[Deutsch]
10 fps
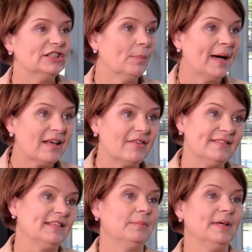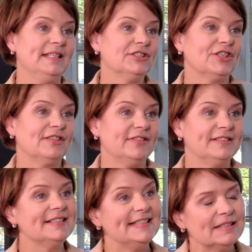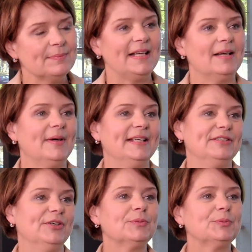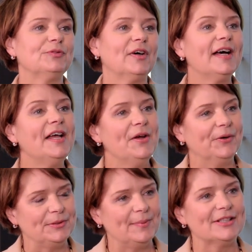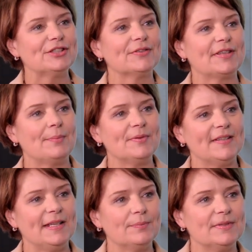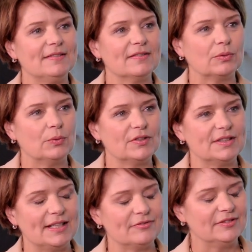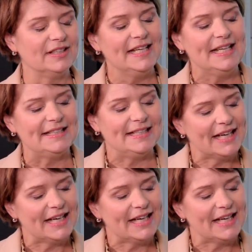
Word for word: normalerweise in Berlin stattfindet, diesmal aber in Dortmund war. Und im Anschluss gab es eben dieses große Treffen der